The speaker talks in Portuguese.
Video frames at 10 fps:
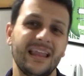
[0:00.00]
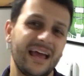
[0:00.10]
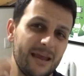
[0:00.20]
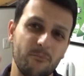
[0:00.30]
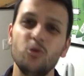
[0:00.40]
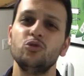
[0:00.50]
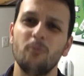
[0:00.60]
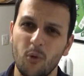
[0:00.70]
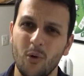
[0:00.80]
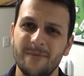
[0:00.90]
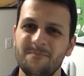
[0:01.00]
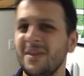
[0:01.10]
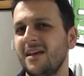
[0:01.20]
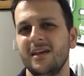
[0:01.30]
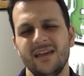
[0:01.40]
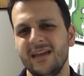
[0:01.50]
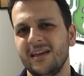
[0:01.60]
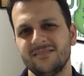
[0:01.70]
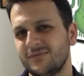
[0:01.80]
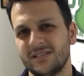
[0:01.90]
lá, porque lá ela é muito boa.
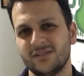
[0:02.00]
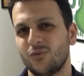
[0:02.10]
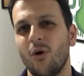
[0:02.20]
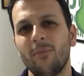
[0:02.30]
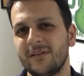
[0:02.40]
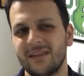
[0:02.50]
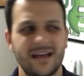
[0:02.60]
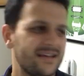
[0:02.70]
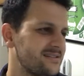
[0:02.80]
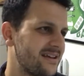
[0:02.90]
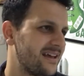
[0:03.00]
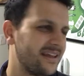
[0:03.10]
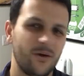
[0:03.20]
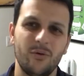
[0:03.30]
E se vocês compram e trazem,